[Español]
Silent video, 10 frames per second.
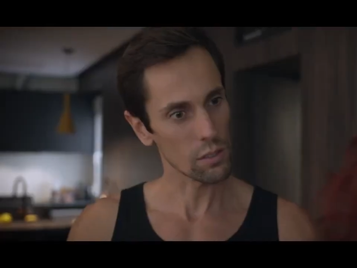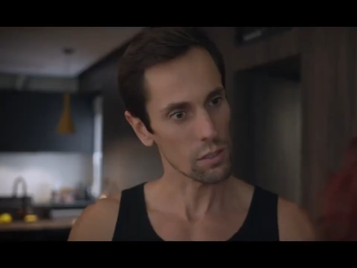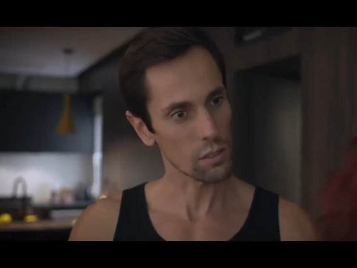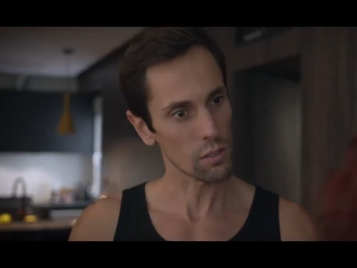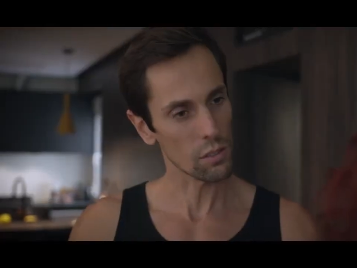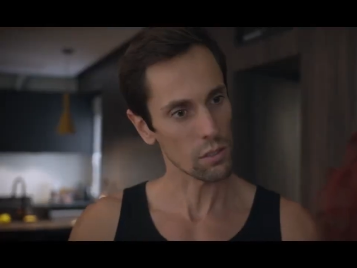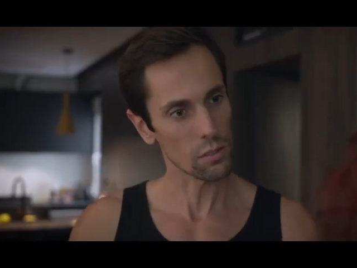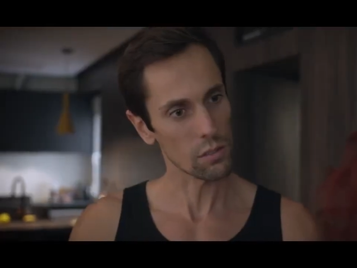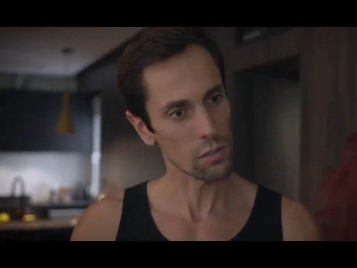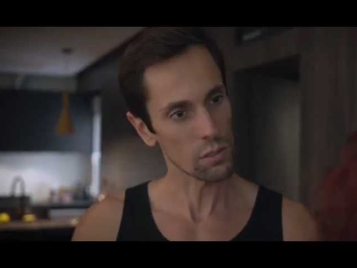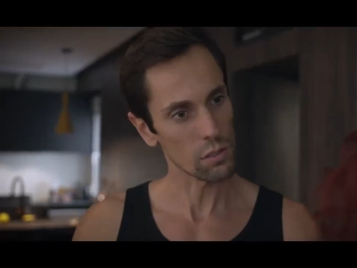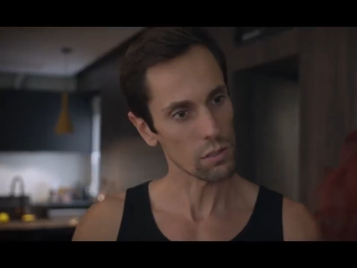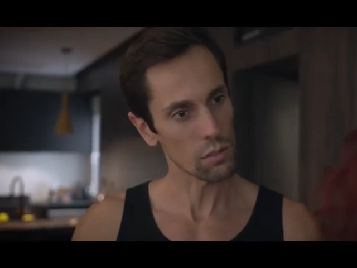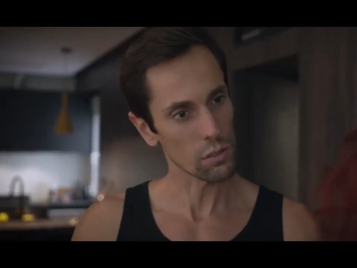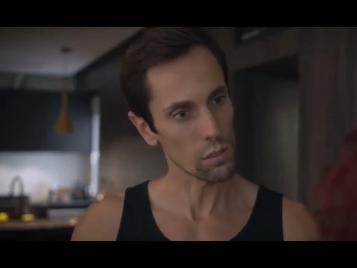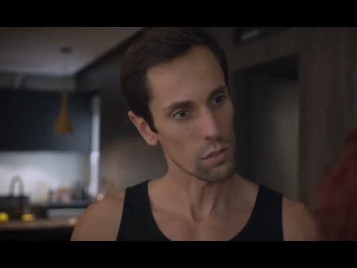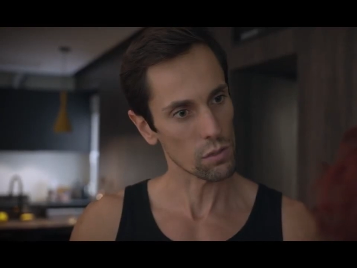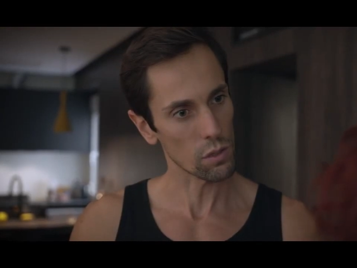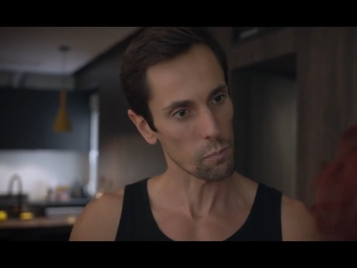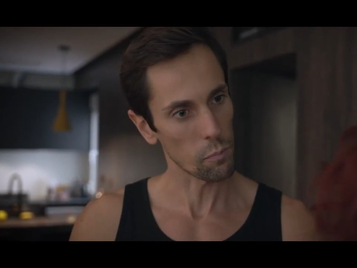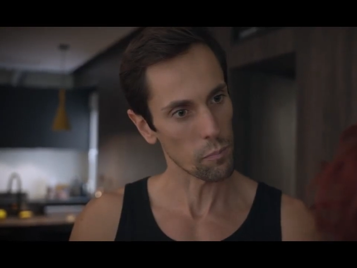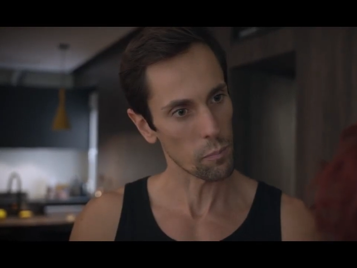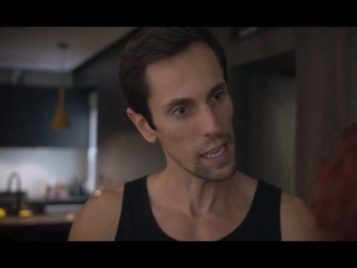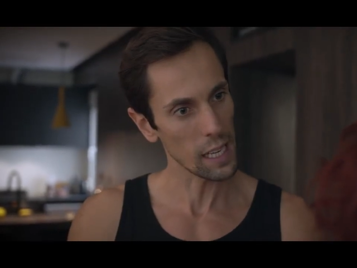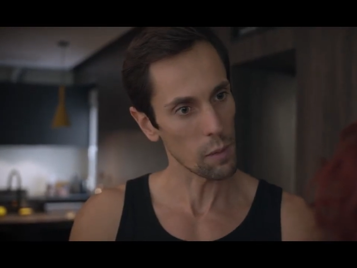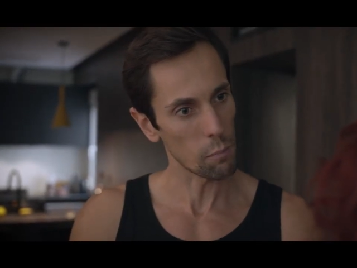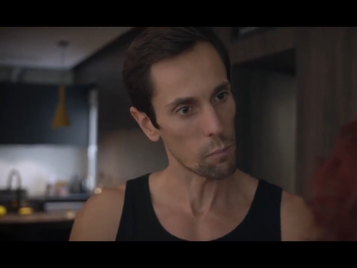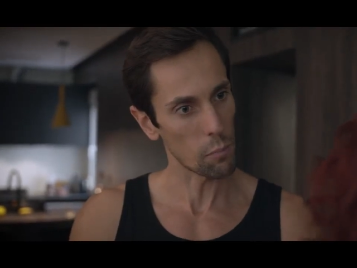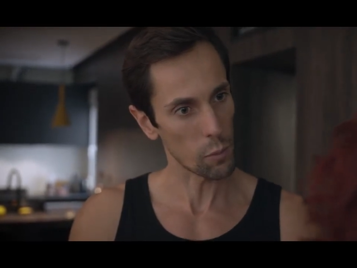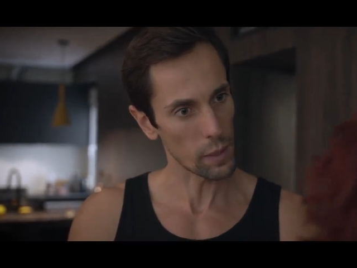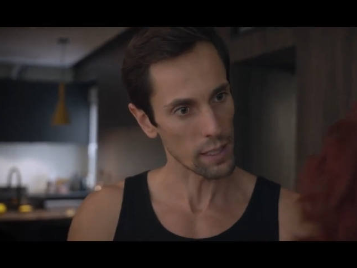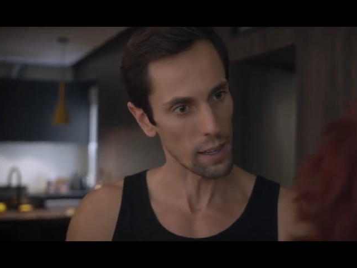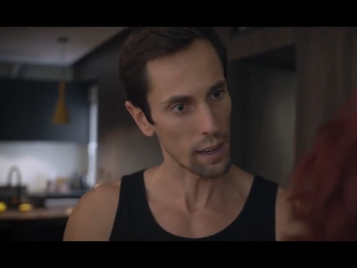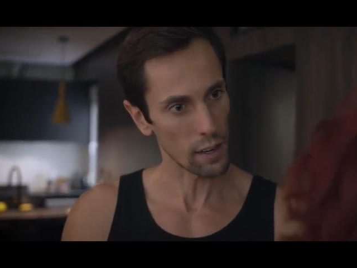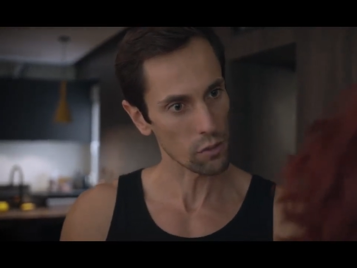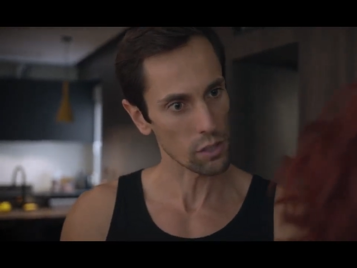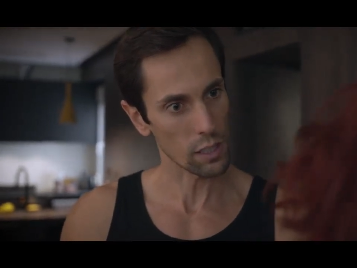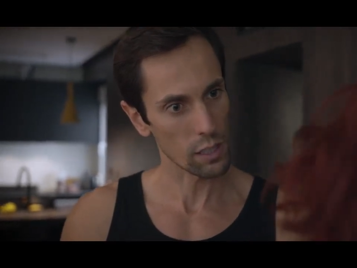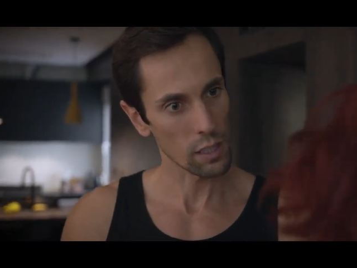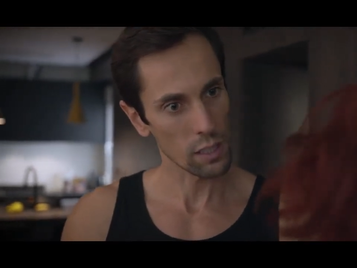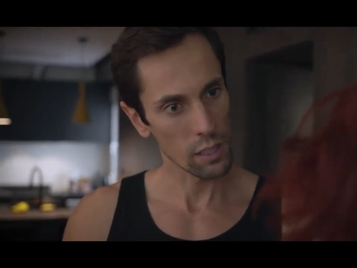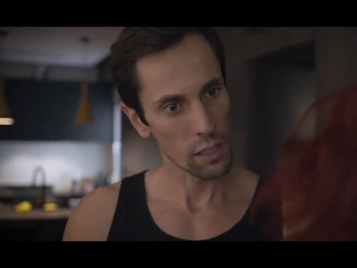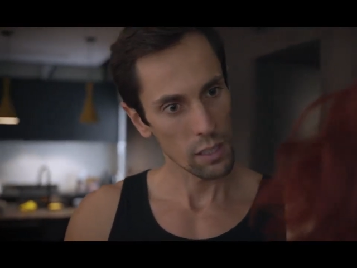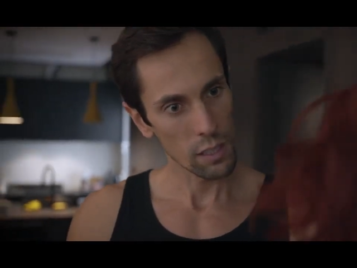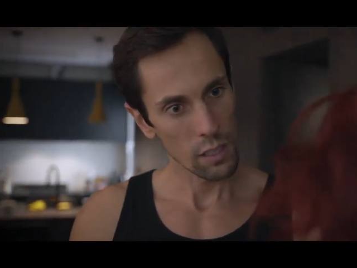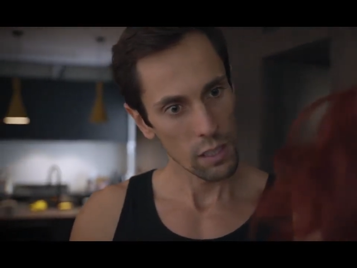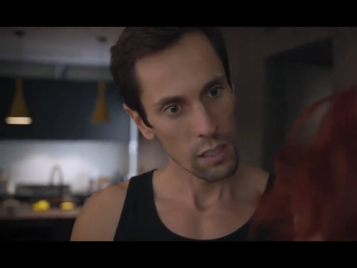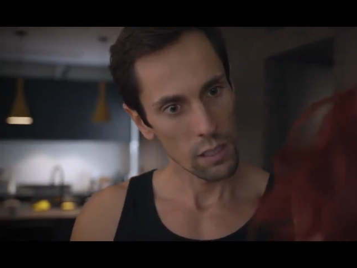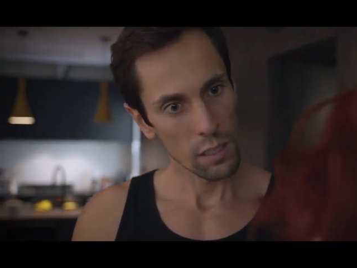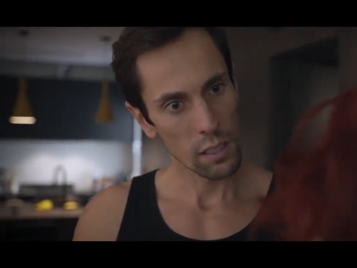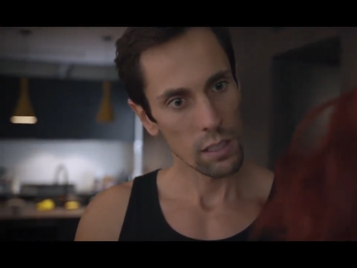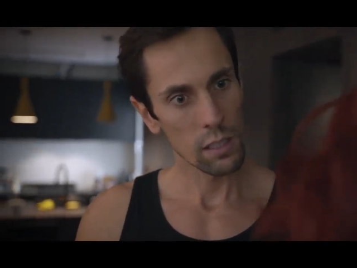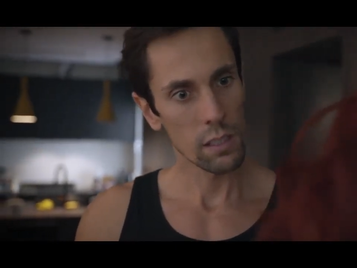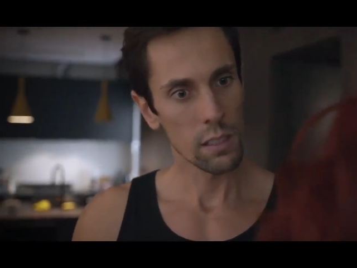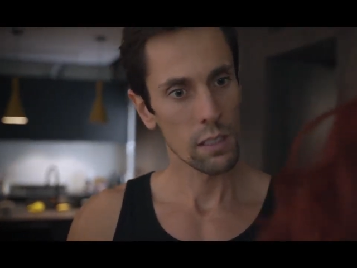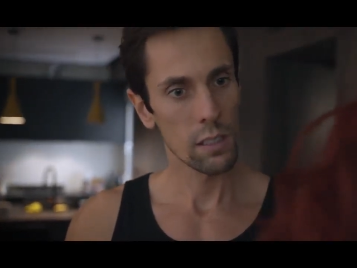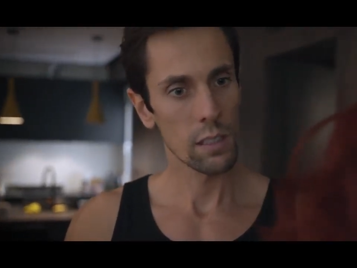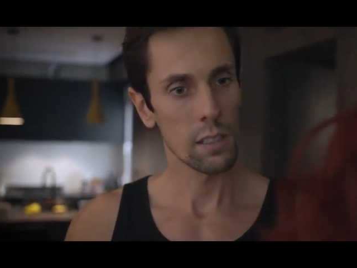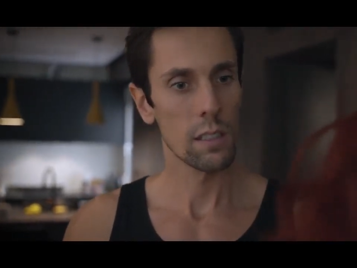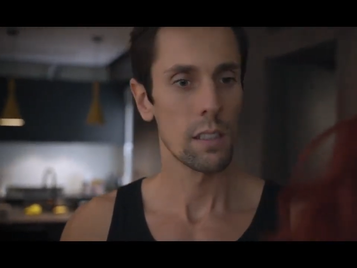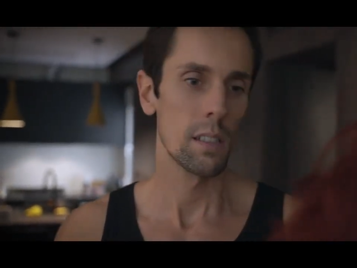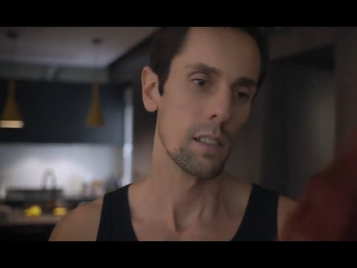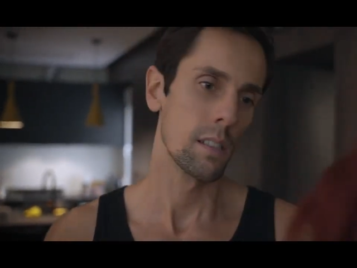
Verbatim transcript: Son... son mil por pasar la noche. ¿Eh?